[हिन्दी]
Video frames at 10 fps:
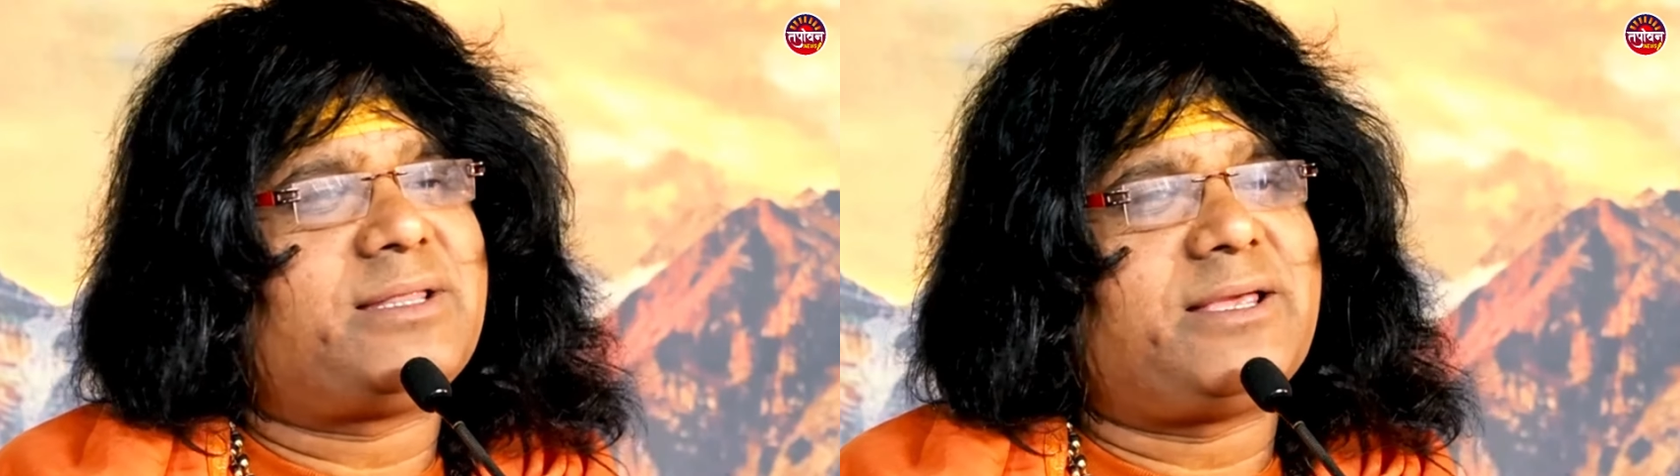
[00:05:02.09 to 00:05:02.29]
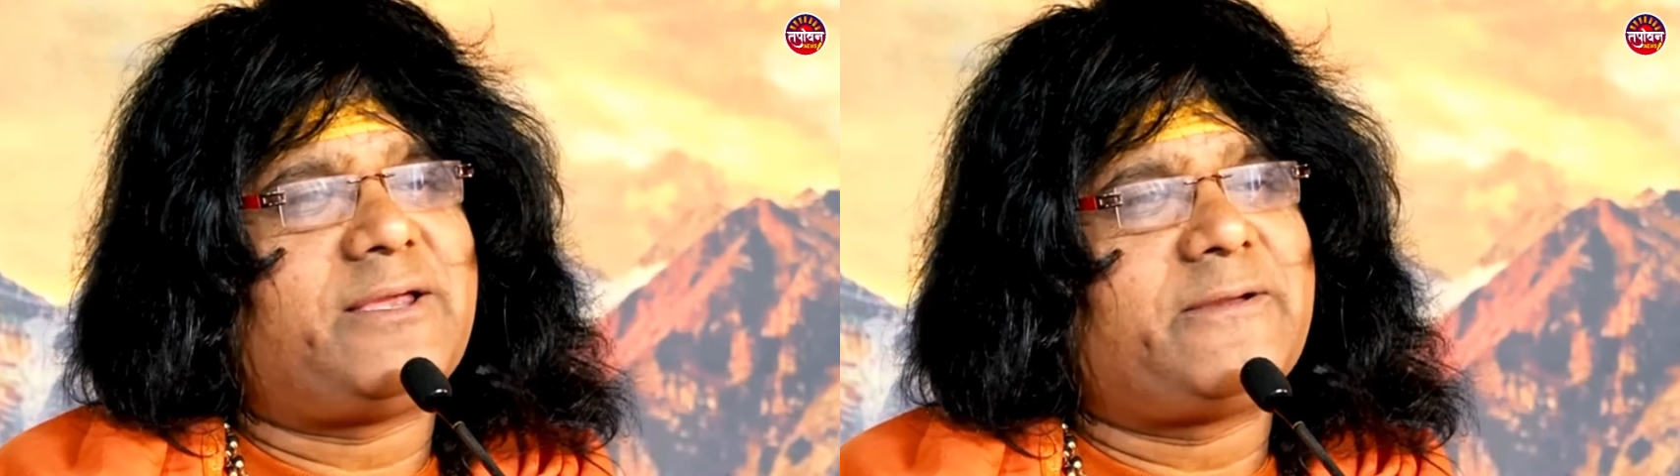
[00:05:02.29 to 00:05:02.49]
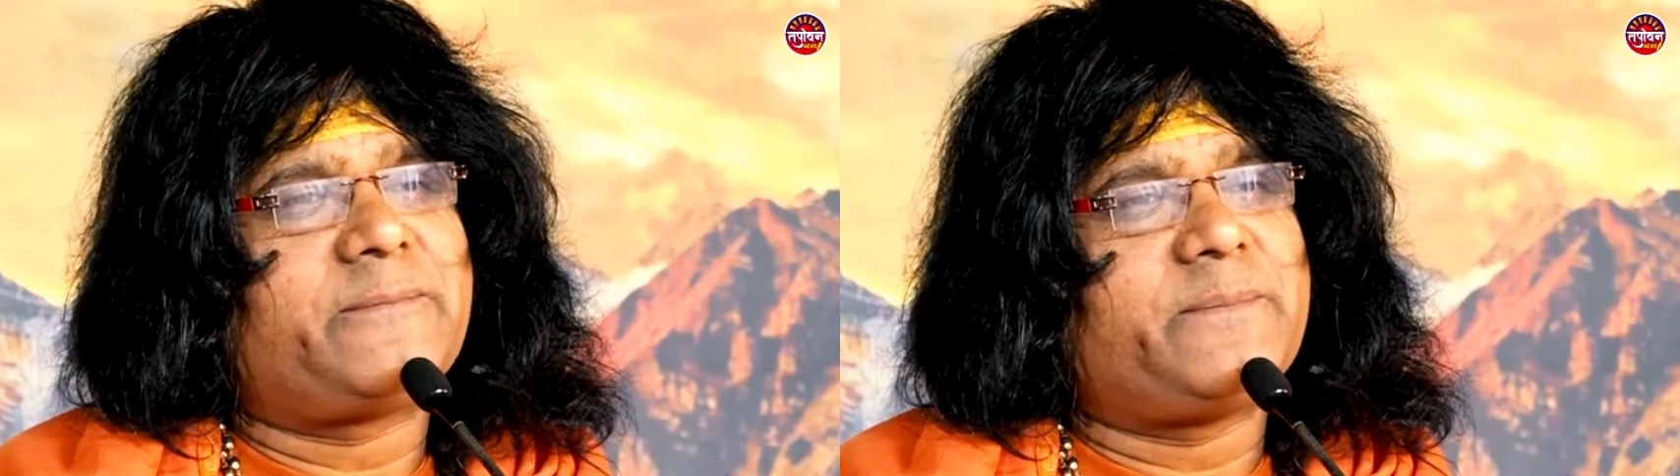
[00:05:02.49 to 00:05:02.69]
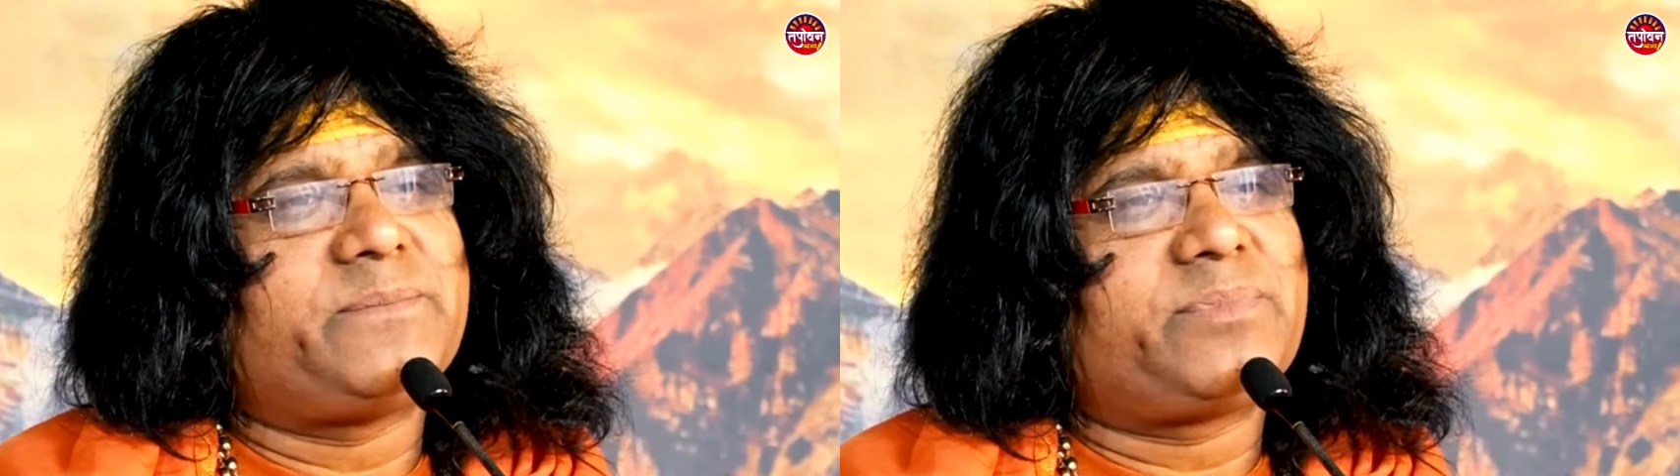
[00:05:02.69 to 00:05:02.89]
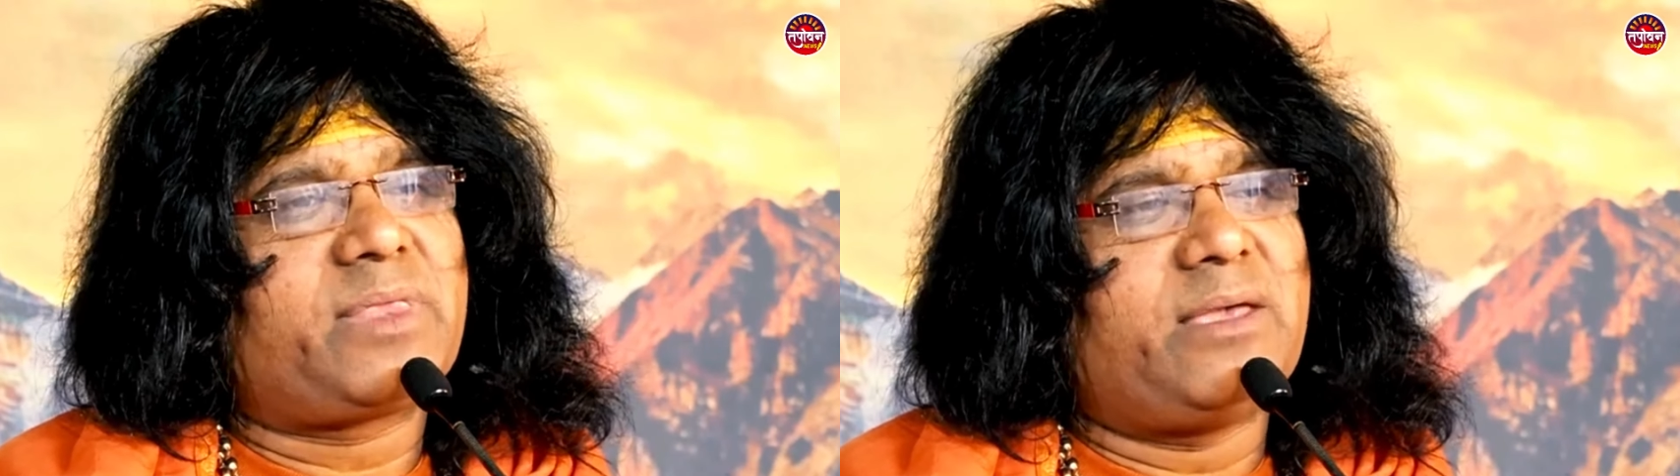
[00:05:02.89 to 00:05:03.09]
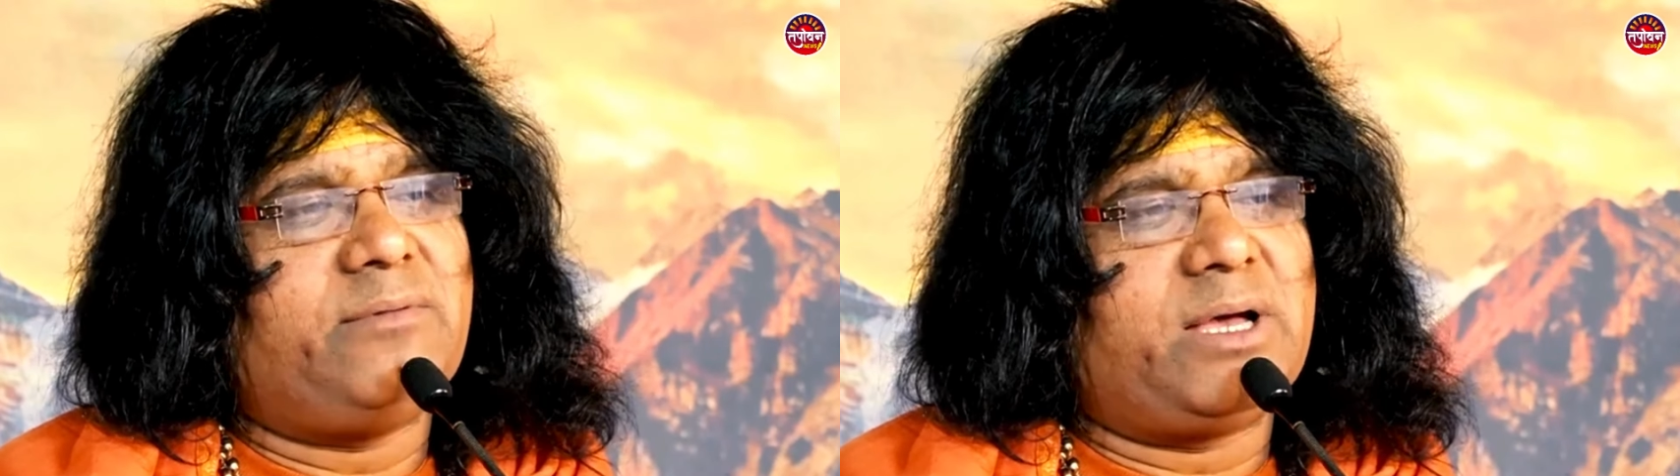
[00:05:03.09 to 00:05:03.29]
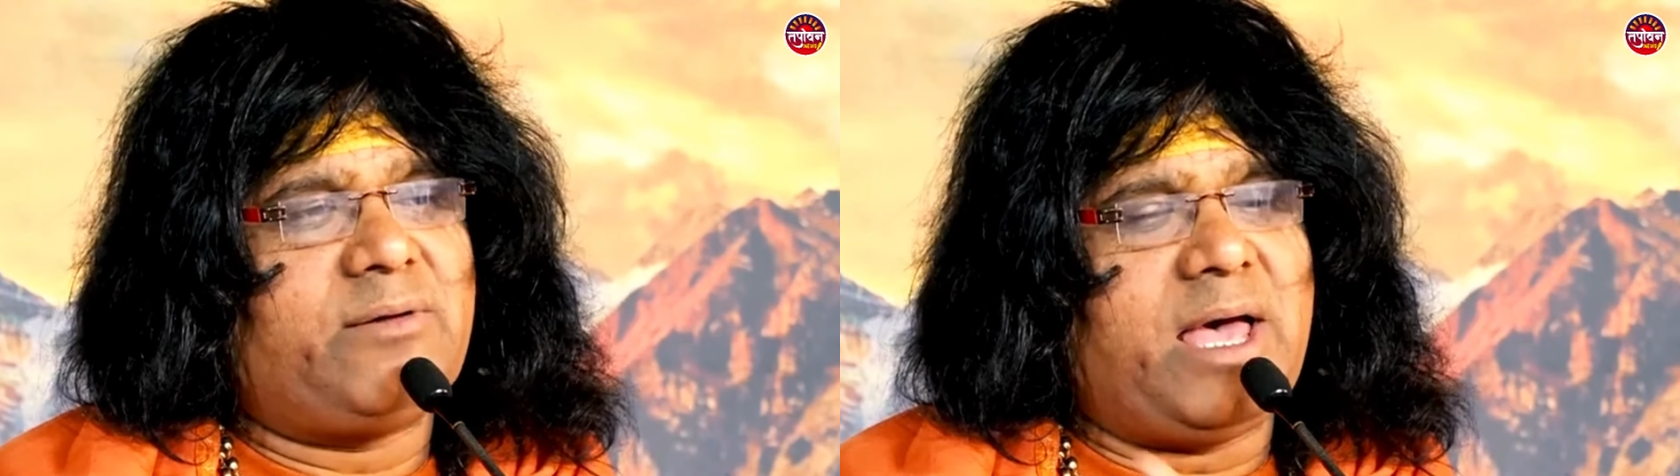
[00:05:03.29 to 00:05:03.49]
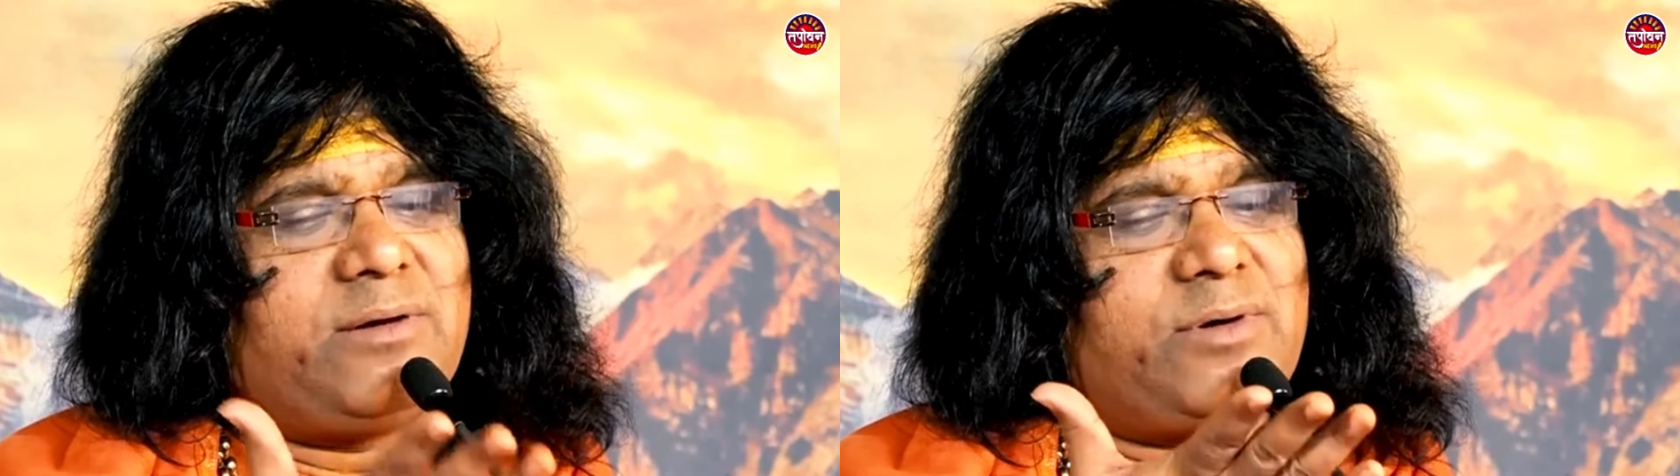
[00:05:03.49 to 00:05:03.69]
थे
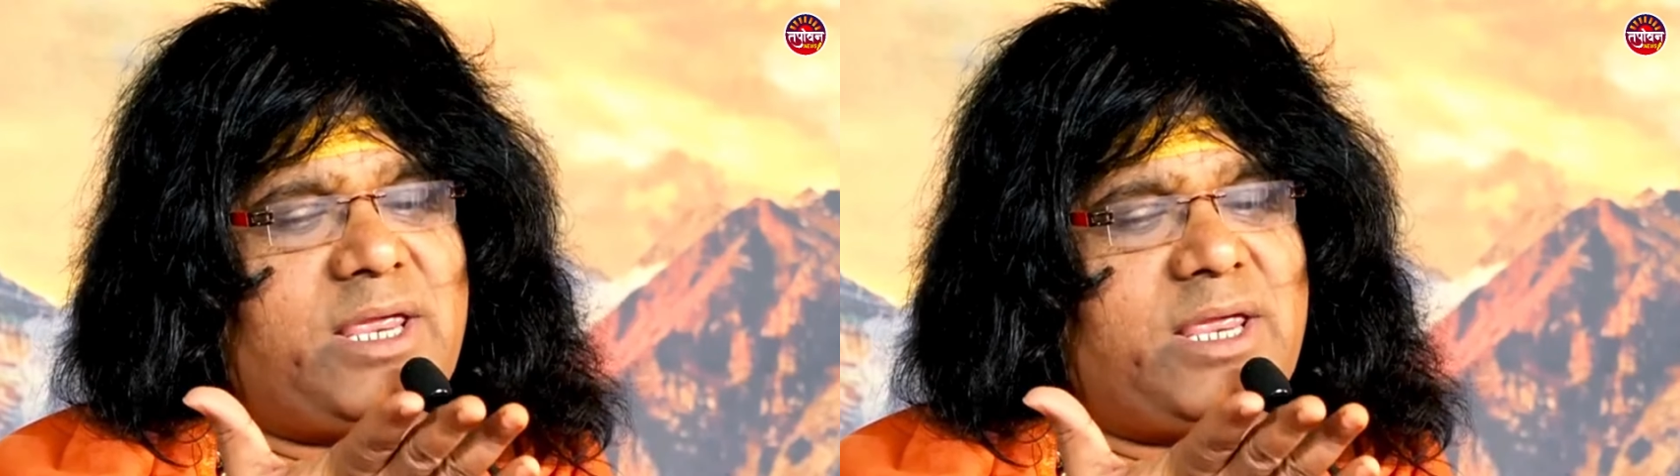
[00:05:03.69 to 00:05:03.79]
भगवान की